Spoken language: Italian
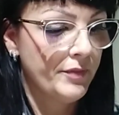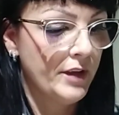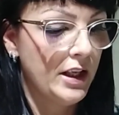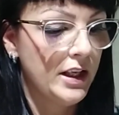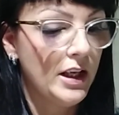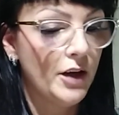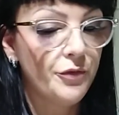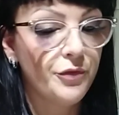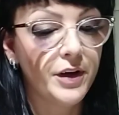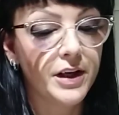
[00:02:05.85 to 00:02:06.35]

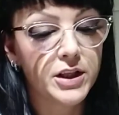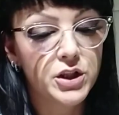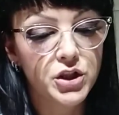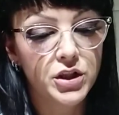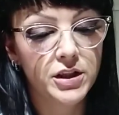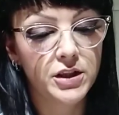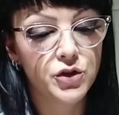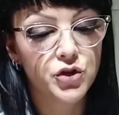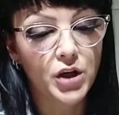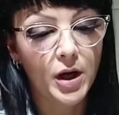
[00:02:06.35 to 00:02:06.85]
e a
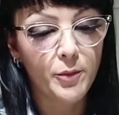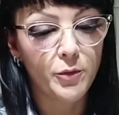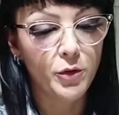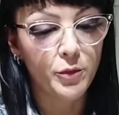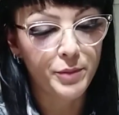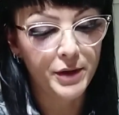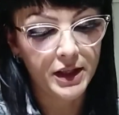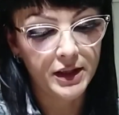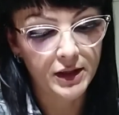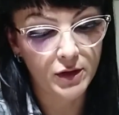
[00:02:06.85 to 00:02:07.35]
farci diciamo
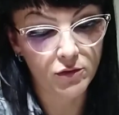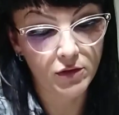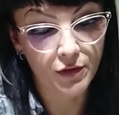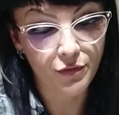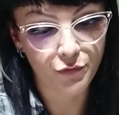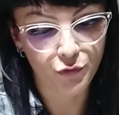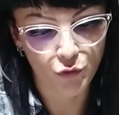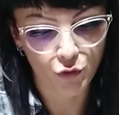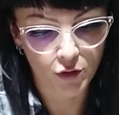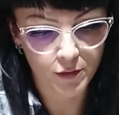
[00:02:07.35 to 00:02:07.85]
prendere una
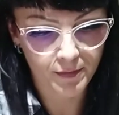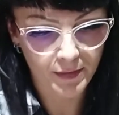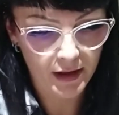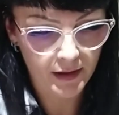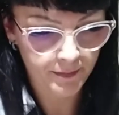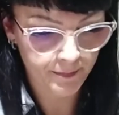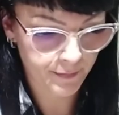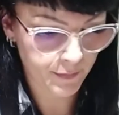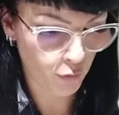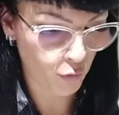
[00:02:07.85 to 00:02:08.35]

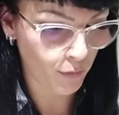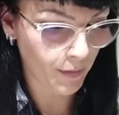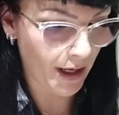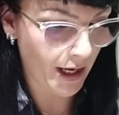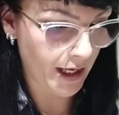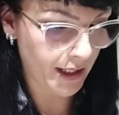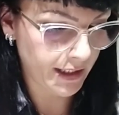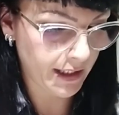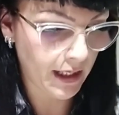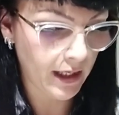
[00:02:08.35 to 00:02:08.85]
forma
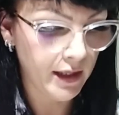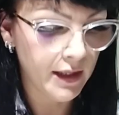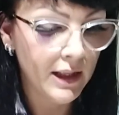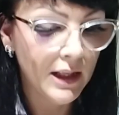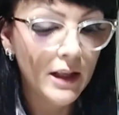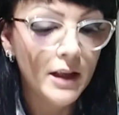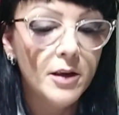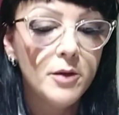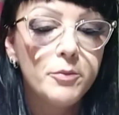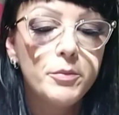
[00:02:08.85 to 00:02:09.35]
umana
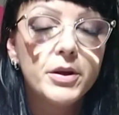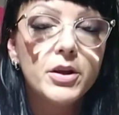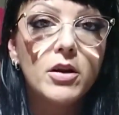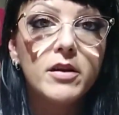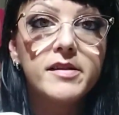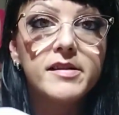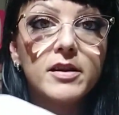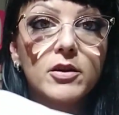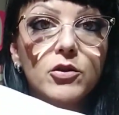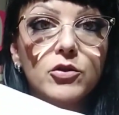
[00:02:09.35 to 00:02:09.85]
però
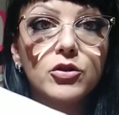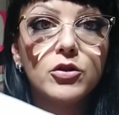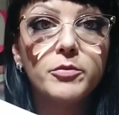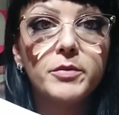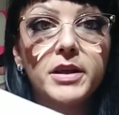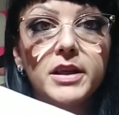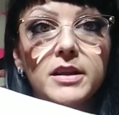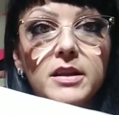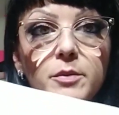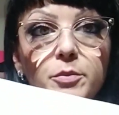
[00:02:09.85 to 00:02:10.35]
secondo
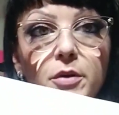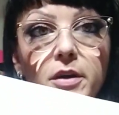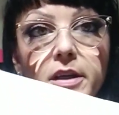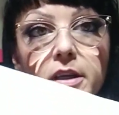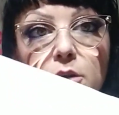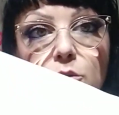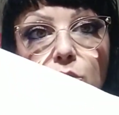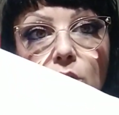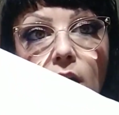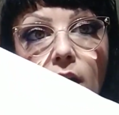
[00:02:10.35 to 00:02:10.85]
me tipo
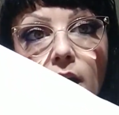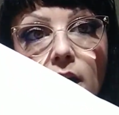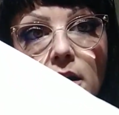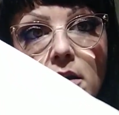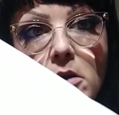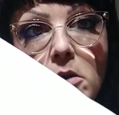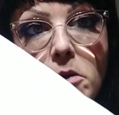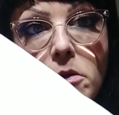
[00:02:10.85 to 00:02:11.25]
anche qua